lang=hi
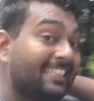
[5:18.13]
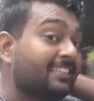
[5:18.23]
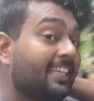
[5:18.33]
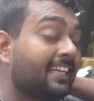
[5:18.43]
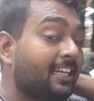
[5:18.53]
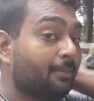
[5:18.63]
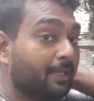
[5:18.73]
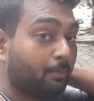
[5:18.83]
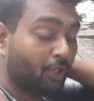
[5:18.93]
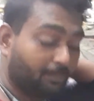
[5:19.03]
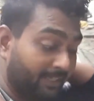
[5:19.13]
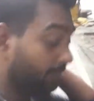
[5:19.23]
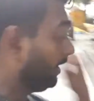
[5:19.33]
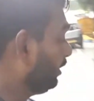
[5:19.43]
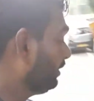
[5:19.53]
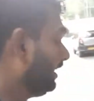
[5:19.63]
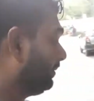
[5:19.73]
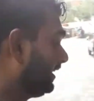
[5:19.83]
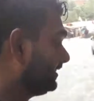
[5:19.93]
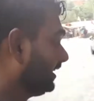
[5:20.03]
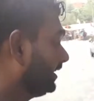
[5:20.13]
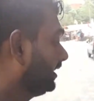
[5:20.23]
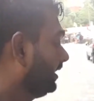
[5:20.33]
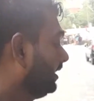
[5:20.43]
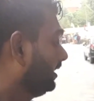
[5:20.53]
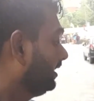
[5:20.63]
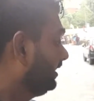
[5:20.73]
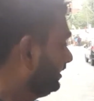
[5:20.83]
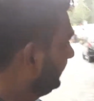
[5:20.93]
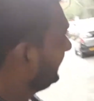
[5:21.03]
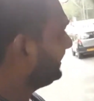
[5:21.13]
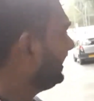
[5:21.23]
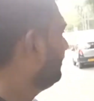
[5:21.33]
चीज़ देखी हमने बहुत भेदभाव हुआ है हमारे साथ लीच ने